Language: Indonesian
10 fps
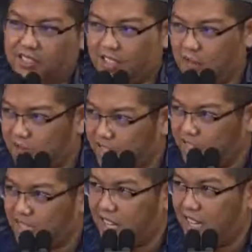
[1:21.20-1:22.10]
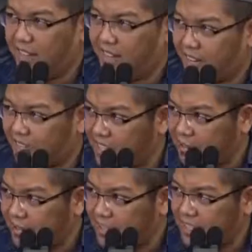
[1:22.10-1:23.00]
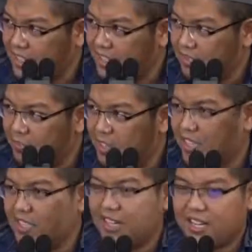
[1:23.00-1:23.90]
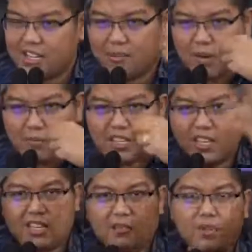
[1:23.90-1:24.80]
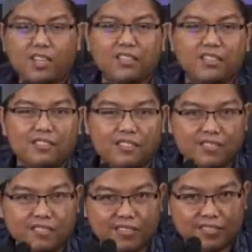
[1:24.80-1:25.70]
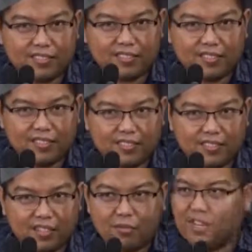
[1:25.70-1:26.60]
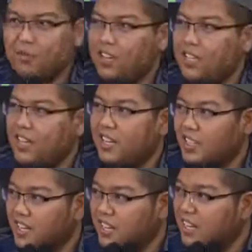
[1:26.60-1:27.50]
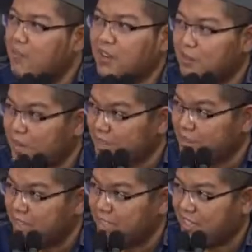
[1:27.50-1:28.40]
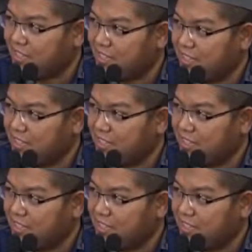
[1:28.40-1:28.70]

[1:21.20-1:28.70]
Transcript: Istrinya menderita, anak-anaknya apa? Menderita karena bapaknya pelit. Kemana-mana jalan-jalan nggak pernah belanja-belanja.